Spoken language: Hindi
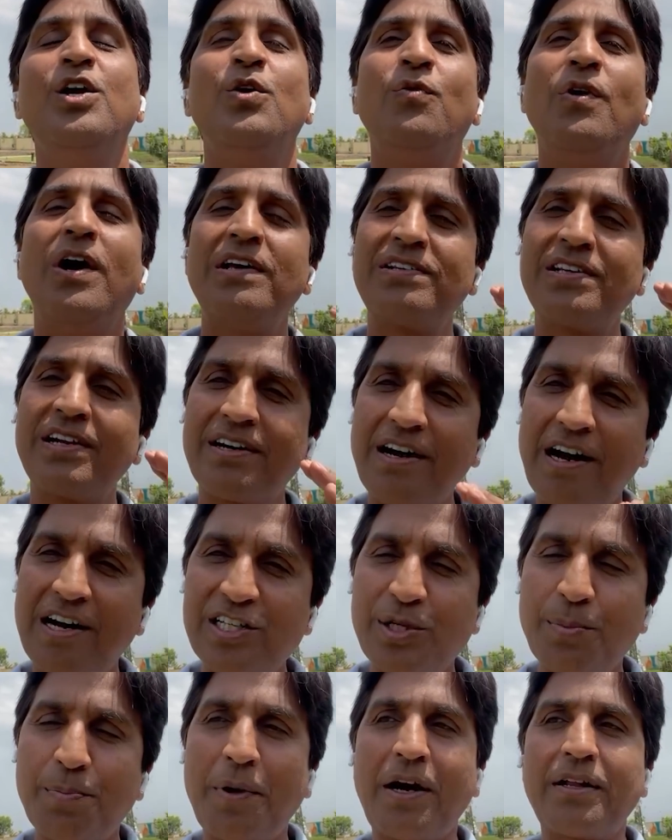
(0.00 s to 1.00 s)
वहां सरकार
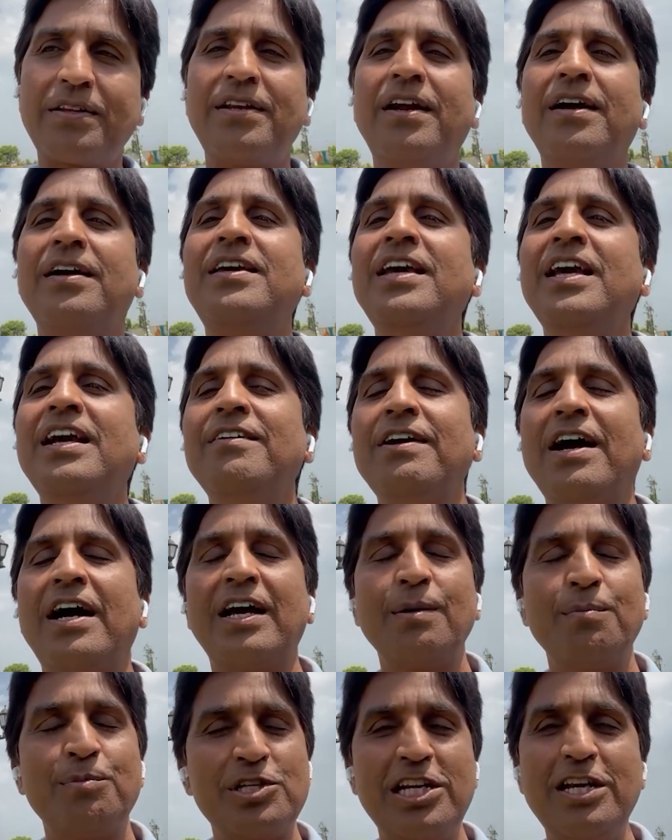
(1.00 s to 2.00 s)
से प्रार्थना की है यहाँ
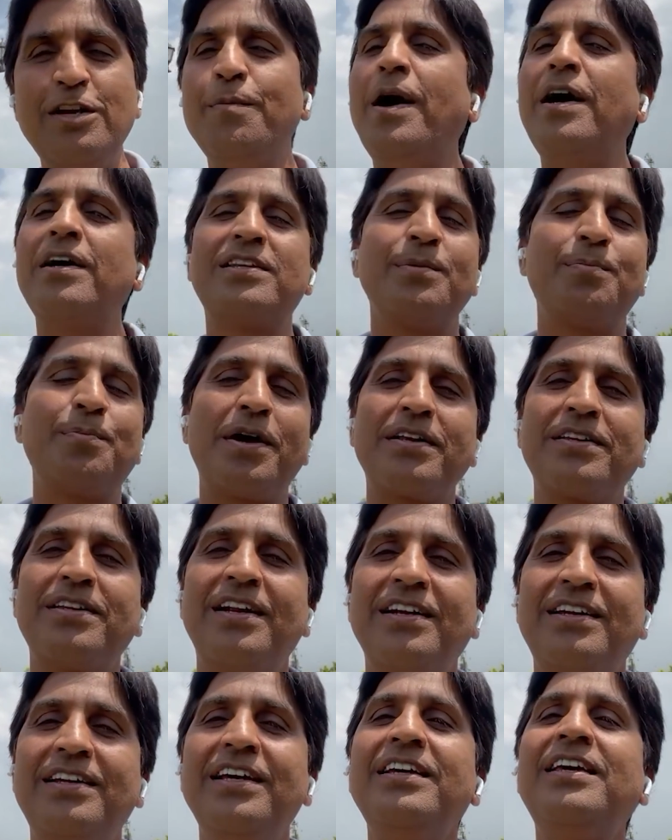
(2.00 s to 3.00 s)
के बिजली विभाग से प्रार्थना
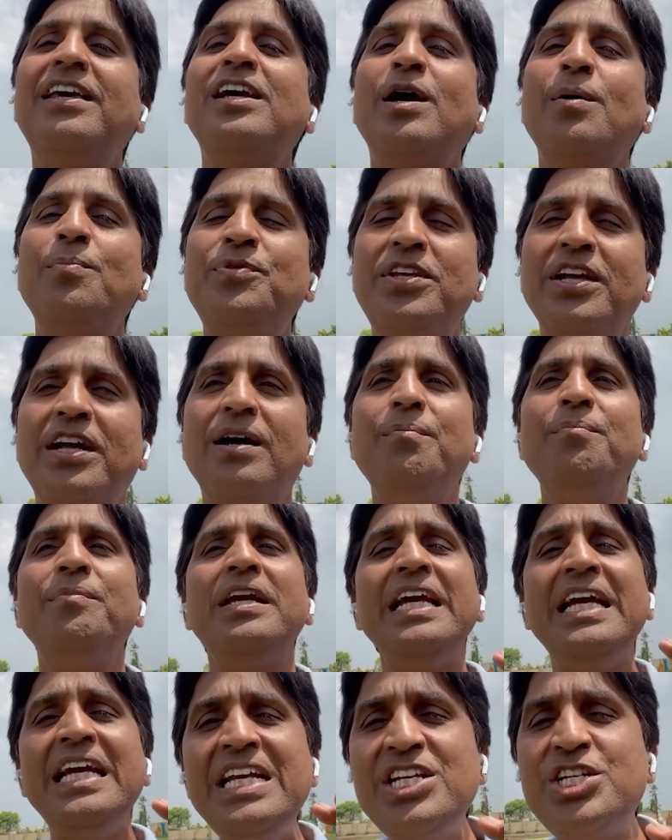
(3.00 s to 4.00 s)
की है कि कम से कम
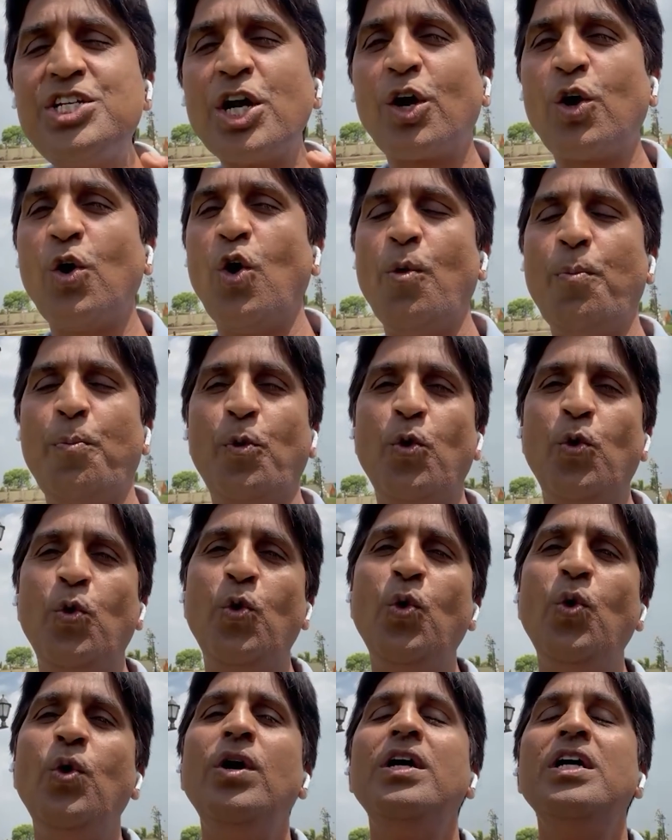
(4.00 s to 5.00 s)
इन जगहों
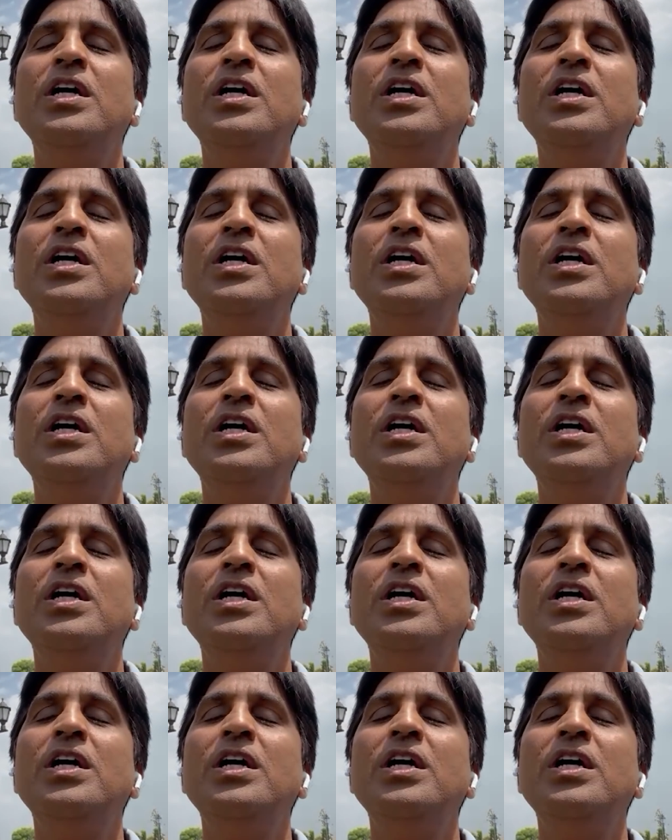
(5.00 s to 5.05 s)
को